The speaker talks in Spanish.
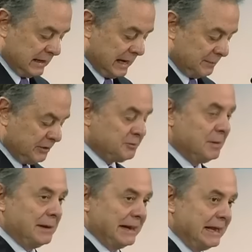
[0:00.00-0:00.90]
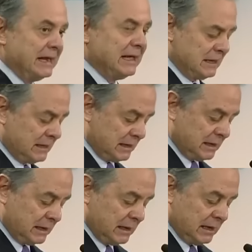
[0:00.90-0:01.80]
De la misma manera,
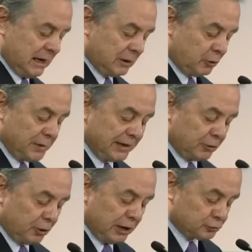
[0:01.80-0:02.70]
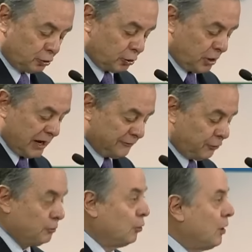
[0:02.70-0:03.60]
el Gobierno le otorgó la
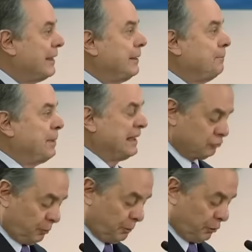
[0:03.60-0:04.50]
fórmula de peso